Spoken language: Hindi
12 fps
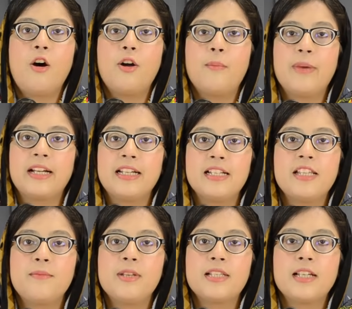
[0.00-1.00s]
और
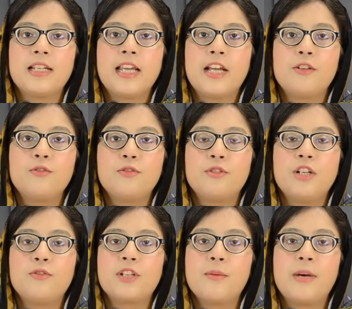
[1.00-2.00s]
प्रेगनेंसी में इसका क्या यूज़ होता
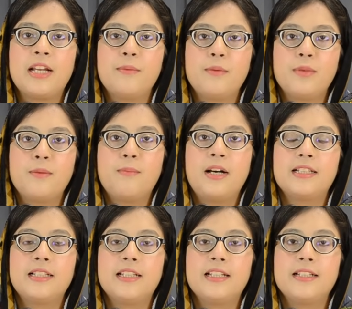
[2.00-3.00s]
है उसके बारे में भी हम
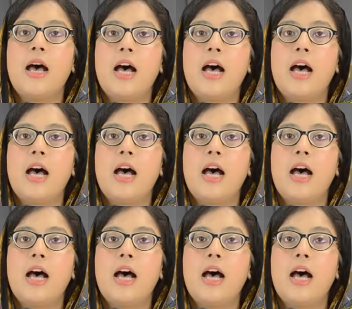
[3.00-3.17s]
बात करेंगे